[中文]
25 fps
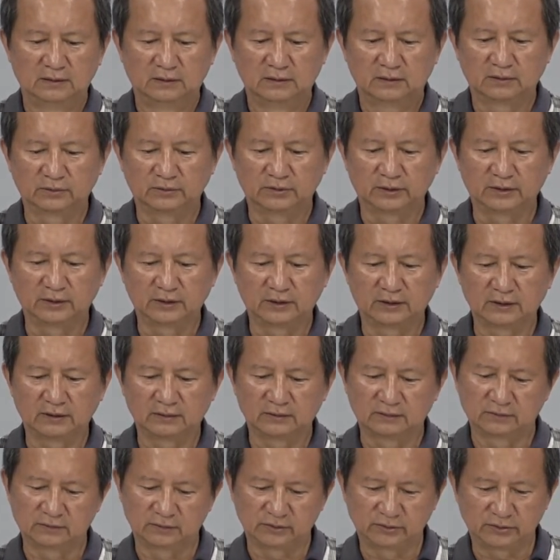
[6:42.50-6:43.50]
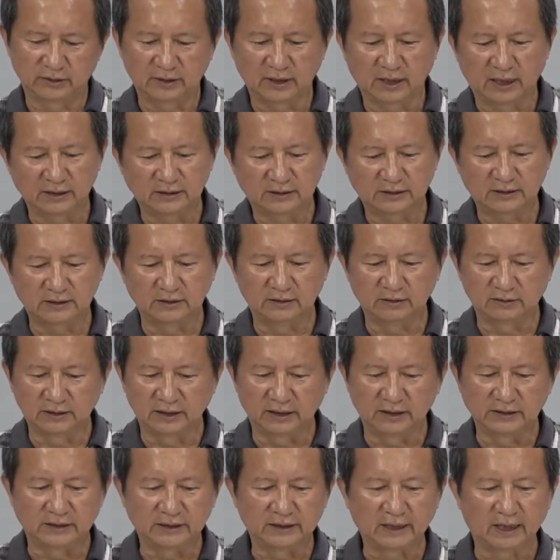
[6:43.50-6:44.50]
我觉得我觉得还是有
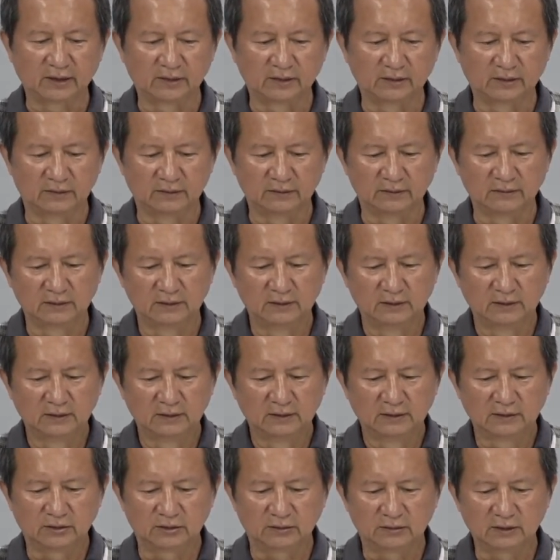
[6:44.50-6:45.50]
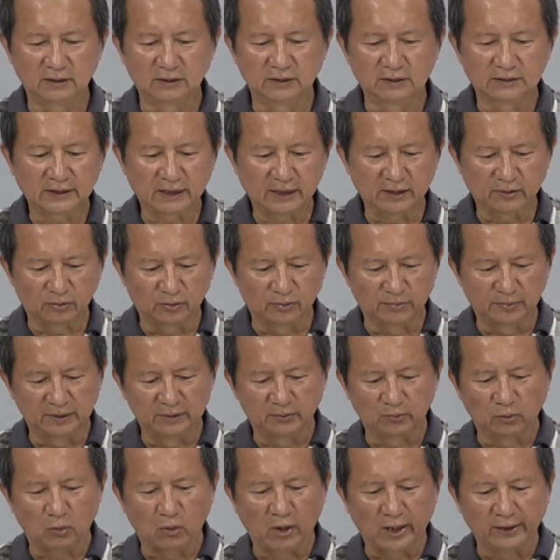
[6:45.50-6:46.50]
点像哈，所以呢，在我
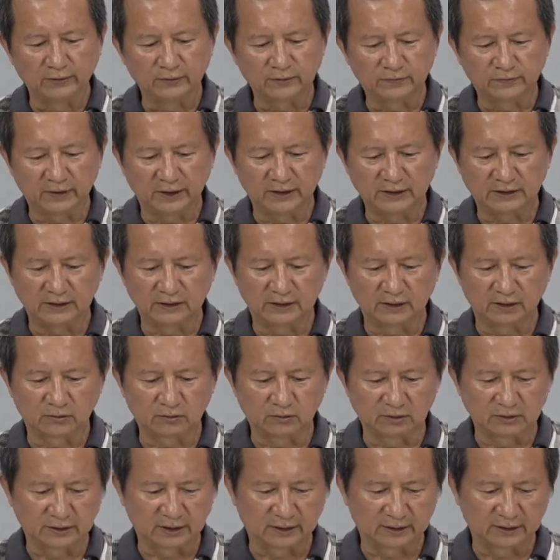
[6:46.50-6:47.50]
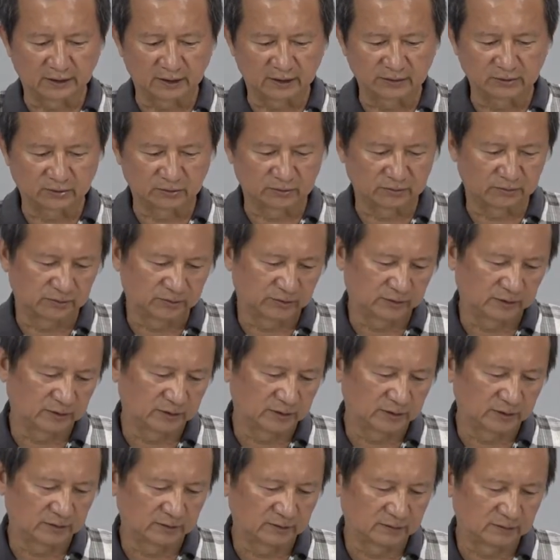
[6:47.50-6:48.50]
们玩飞机的过程当中，我觉
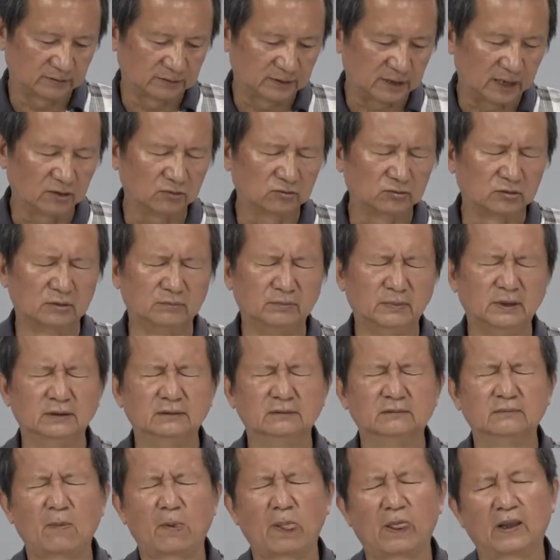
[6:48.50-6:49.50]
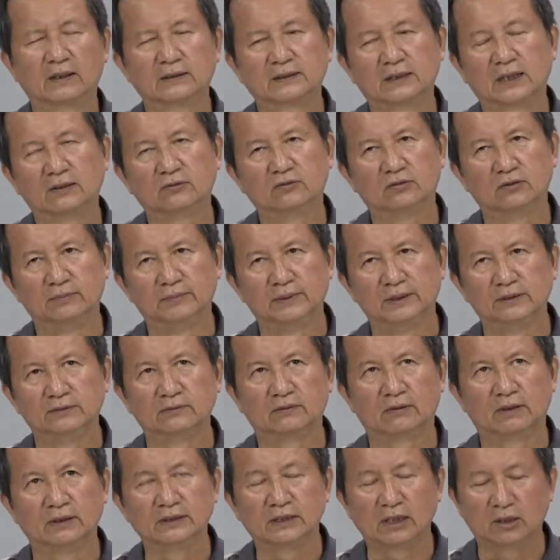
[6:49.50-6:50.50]
得当我们当我们
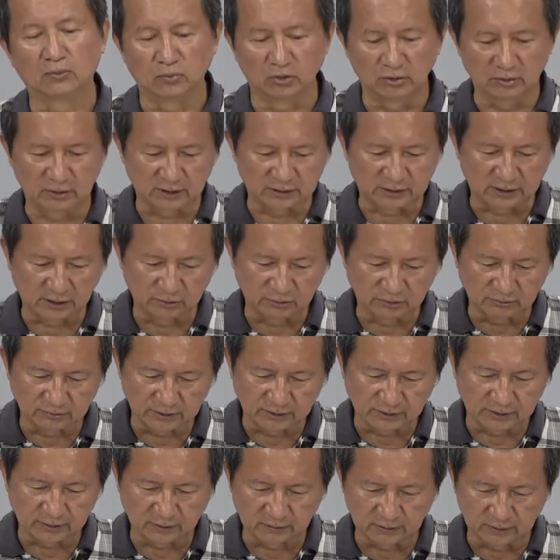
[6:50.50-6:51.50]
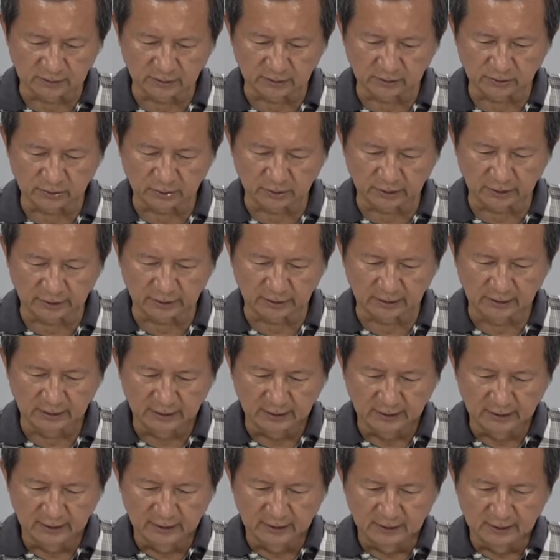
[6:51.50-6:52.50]
玩到某一个程度之后呢，对。
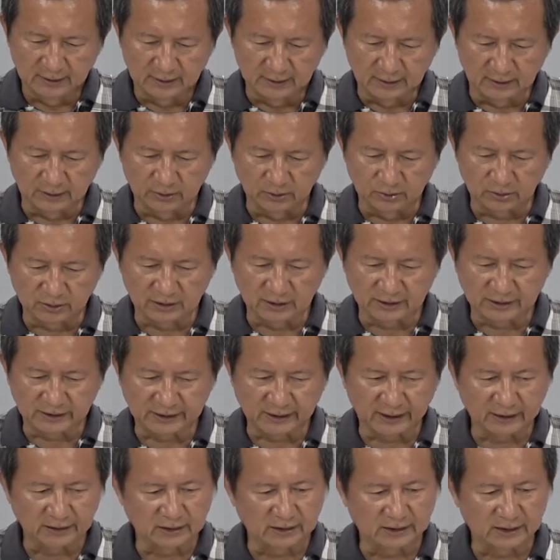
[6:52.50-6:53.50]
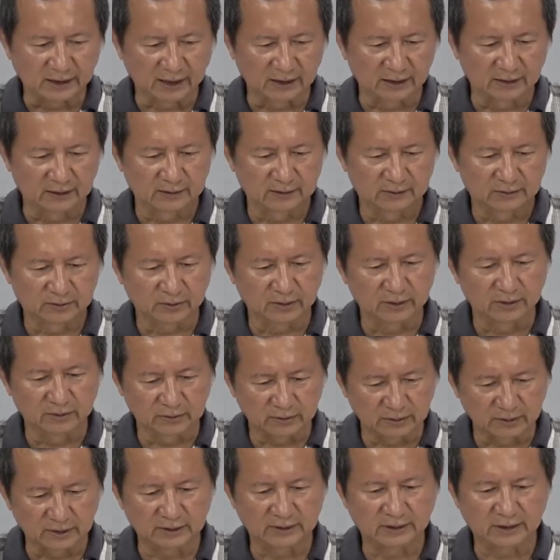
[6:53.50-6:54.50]
很多的现象，对很
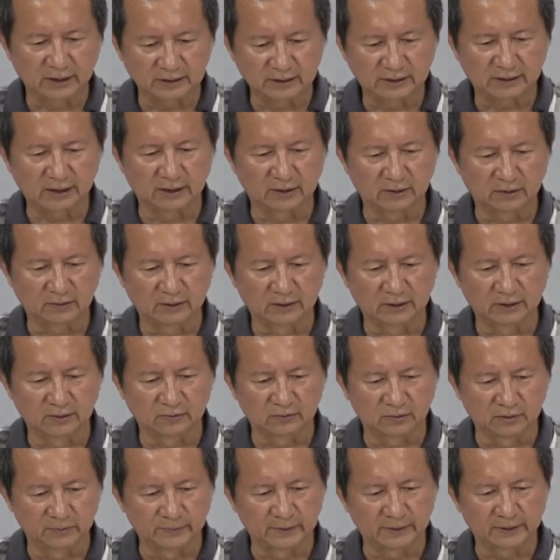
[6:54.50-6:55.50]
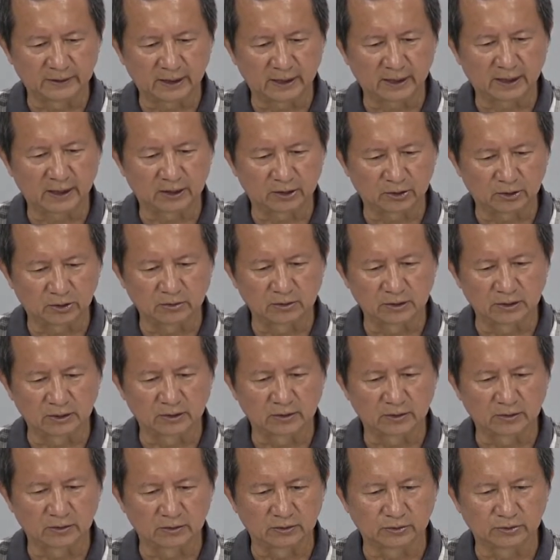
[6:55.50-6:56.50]
多的现象的话呢，我们大概都能
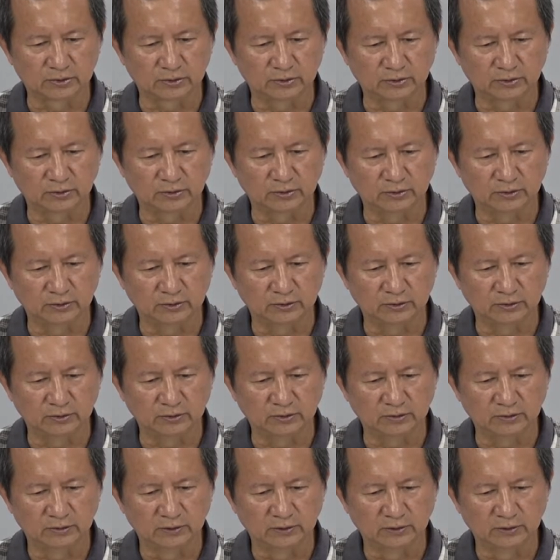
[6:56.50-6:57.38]
够去，